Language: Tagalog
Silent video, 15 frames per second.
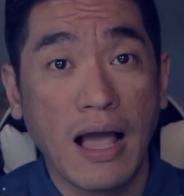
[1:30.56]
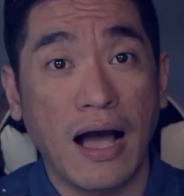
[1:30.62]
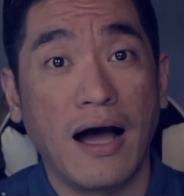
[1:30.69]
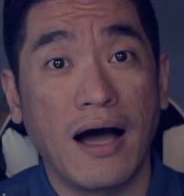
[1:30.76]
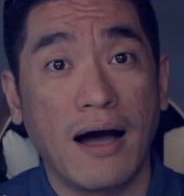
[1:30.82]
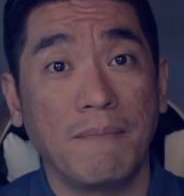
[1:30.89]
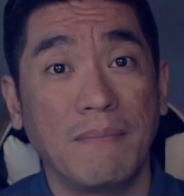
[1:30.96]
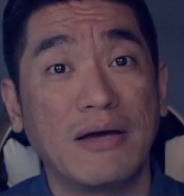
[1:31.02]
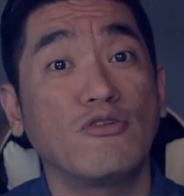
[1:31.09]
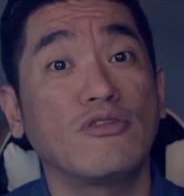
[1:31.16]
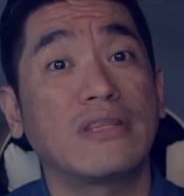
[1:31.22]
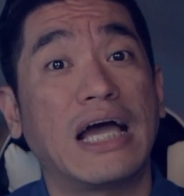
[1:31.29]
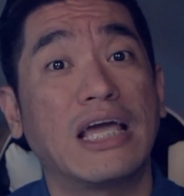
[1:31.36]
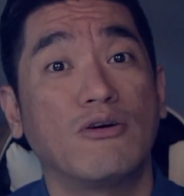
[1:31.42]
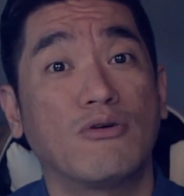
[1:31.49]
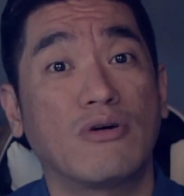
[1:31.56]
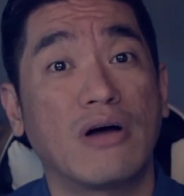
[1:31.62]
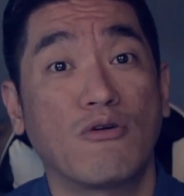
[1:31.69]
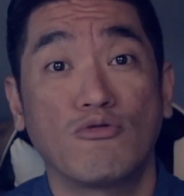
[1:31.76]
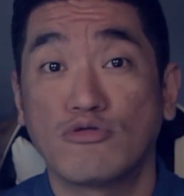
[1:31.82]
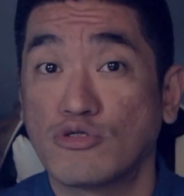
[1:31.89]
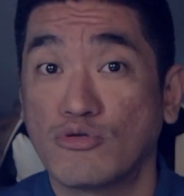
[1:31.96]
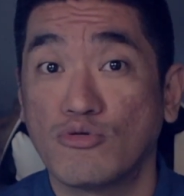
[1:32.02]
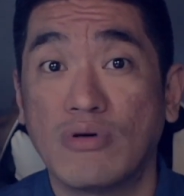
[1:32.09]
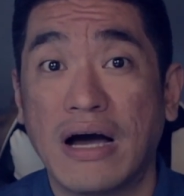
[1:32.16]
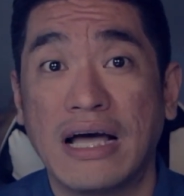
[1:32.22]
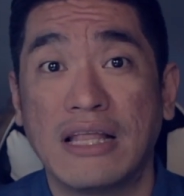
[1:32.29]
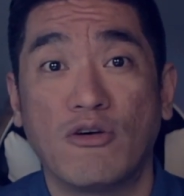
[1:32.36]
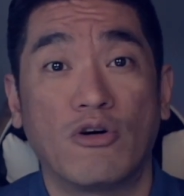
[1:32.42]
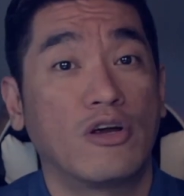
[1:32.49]
uh, meron tayong
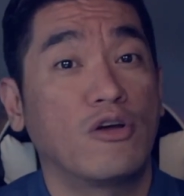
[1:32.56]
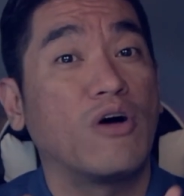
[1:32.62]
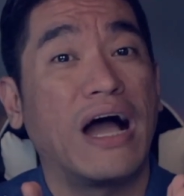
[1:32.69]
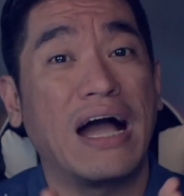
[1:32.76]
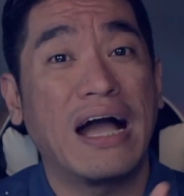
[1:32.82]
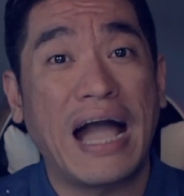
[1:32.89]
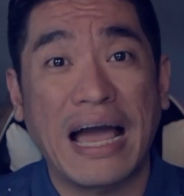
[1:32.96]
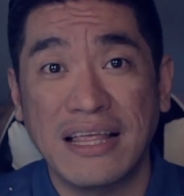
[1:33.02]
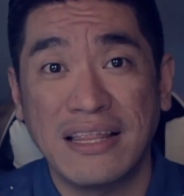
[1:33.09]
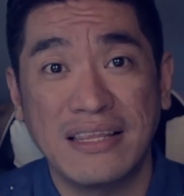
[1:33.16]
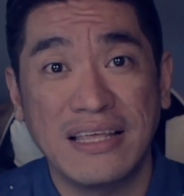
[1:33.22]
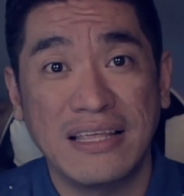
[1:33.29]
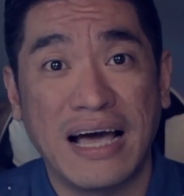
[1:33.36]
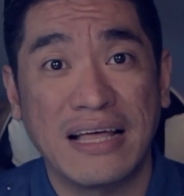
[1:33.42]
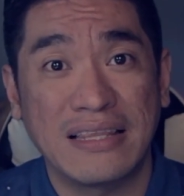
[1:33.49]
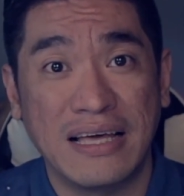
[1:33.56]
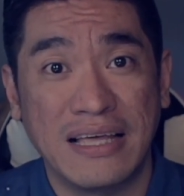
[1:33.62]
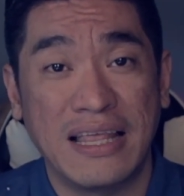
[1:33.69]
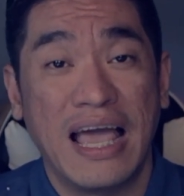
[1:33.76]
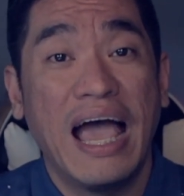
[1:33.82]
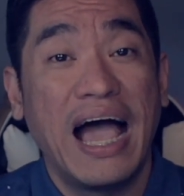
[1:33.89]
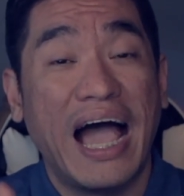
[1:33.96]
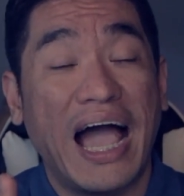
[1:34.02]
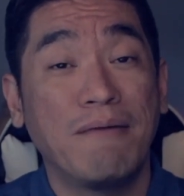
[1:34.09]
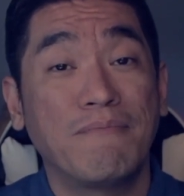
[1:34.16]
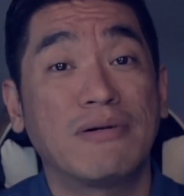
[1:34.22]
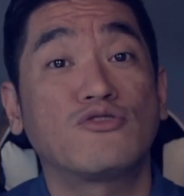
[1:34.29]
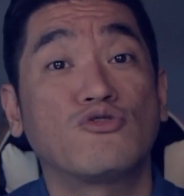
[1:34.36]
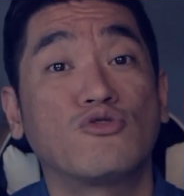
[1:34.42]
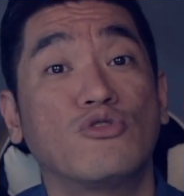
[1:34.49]
kagustuhan or yung hangarin din natin ay
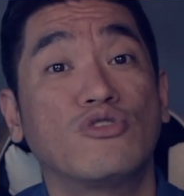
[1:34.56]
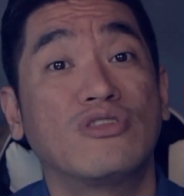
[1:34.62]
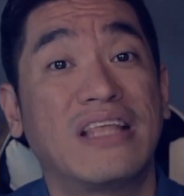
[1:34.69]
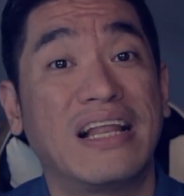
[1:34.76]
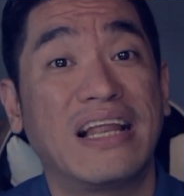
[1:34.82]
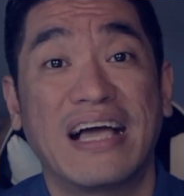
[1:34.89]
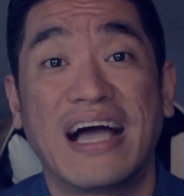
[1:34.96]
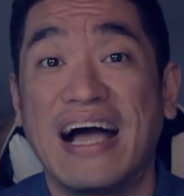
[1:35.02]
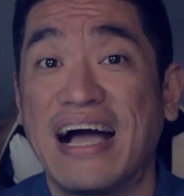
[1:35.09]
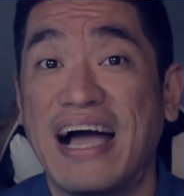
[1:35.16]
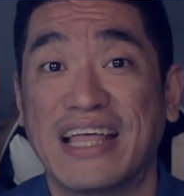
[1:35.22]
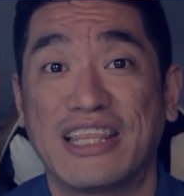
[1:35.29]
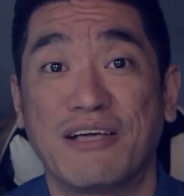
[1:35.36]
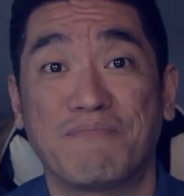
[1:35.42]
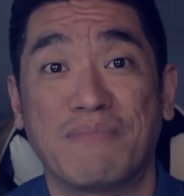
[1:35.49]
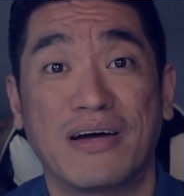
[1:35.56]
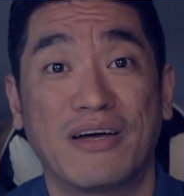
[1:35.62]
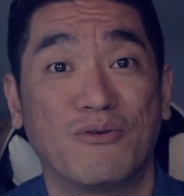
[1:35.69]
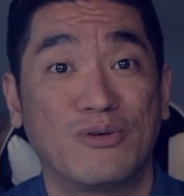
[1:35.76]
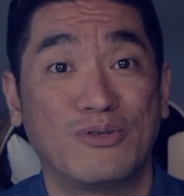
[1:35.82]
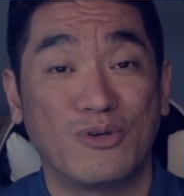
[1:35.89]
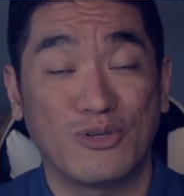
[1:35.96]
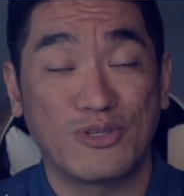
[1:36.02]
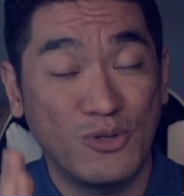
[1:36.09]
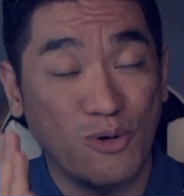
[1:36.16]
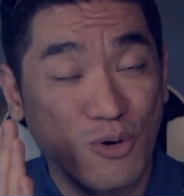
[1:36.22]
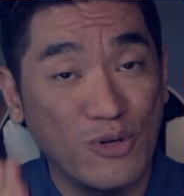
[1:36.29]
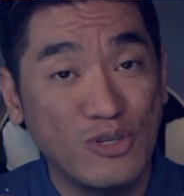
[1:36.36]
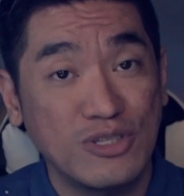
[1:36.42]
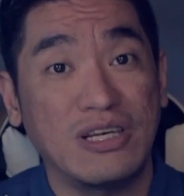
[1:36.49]
masunod talaga ang ating Panginoong Diyos
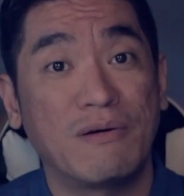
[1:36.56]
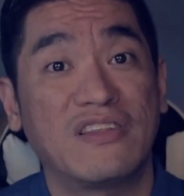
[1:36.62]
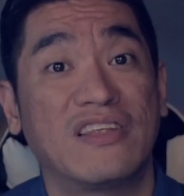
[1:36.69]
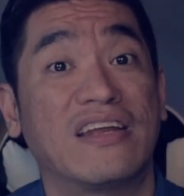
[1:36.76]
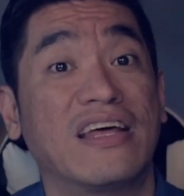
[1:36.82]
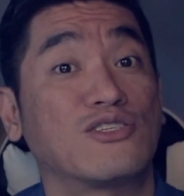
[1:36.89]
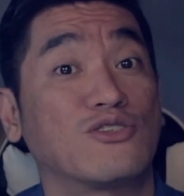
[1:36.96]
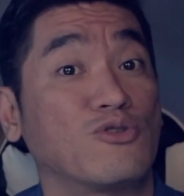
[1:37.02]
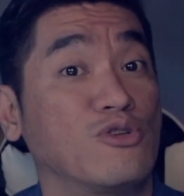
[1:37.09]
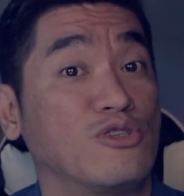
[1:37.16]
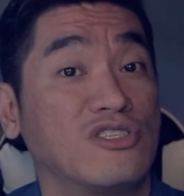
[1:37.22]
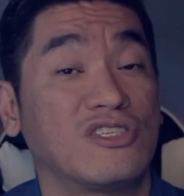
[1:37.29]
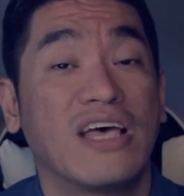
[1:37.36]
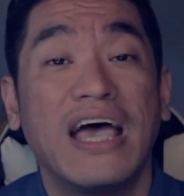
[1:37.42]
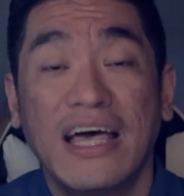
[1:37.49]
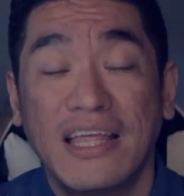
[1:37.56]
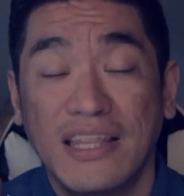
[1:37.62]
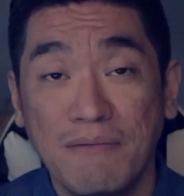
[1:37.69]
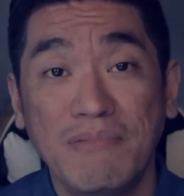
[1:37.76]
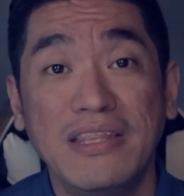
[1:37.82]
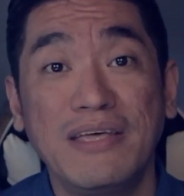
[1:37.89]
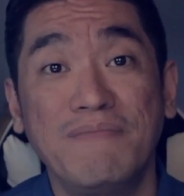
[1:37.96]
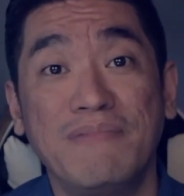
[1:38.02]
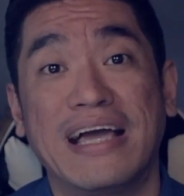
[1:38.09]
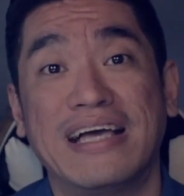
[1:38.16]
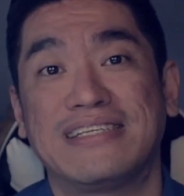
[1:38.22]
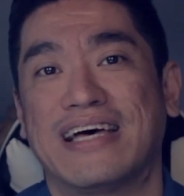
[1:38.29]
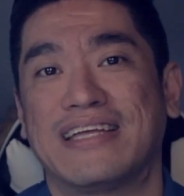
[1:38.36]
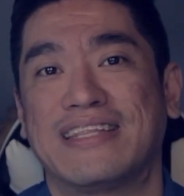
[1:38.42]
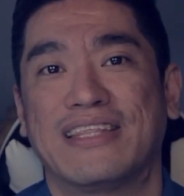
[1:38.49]
doon sa directions na
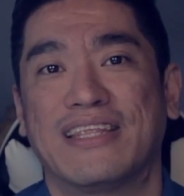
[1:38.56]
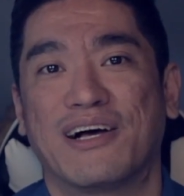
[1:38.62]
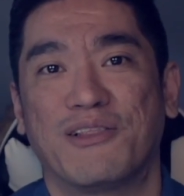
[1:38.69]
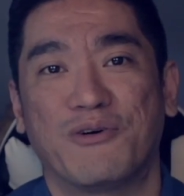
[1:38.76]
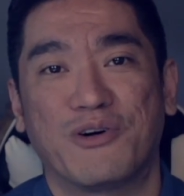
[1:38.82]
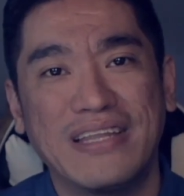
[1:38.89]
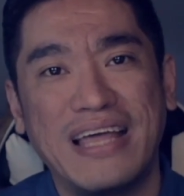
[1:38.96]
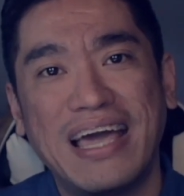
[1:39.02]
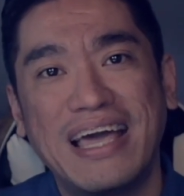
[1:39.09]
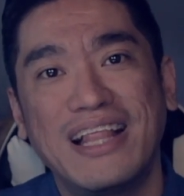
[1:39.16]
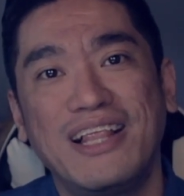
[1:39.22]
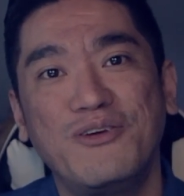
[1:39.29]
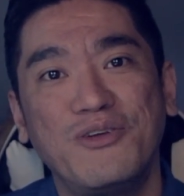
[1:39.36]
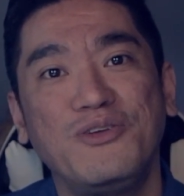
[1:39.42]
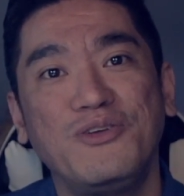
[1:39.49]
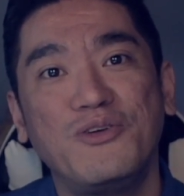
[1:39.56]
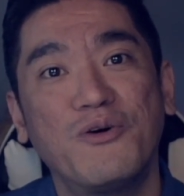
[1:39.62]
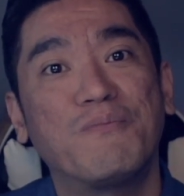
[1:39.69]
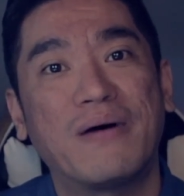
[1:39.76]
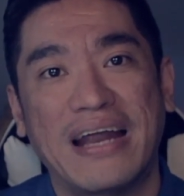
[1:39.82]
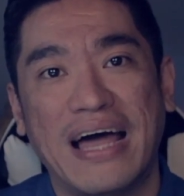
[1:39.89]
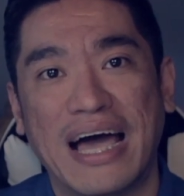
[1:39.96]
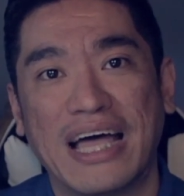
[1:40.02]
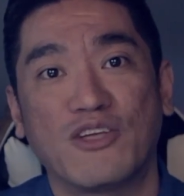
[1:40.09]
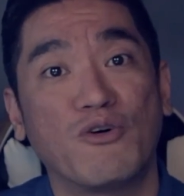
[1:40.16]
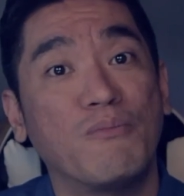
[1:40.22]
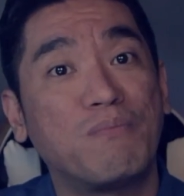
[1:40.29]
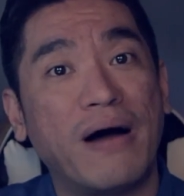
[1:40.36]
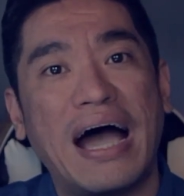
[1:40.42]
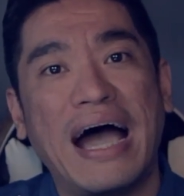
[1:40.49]
binibigay sa atin ng Lord dahil yun yung paraan
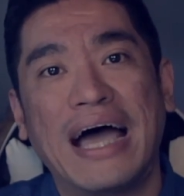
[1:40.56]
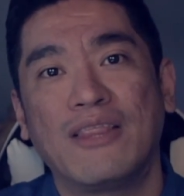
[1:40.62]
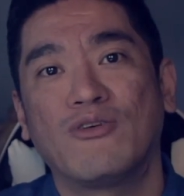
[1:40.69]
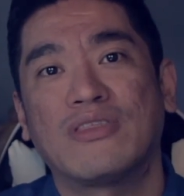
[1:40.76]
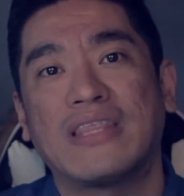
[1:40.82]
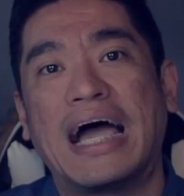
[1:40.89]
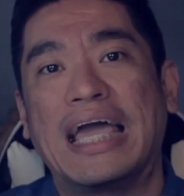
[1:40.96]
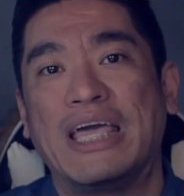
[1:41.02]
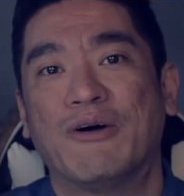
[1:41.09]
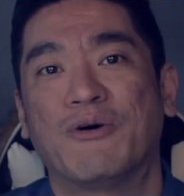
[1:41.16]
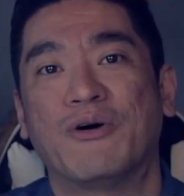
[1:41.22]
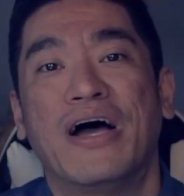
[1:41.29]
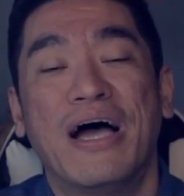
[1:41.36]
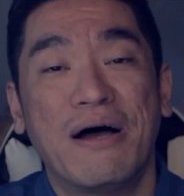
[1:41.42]
kung paano tayo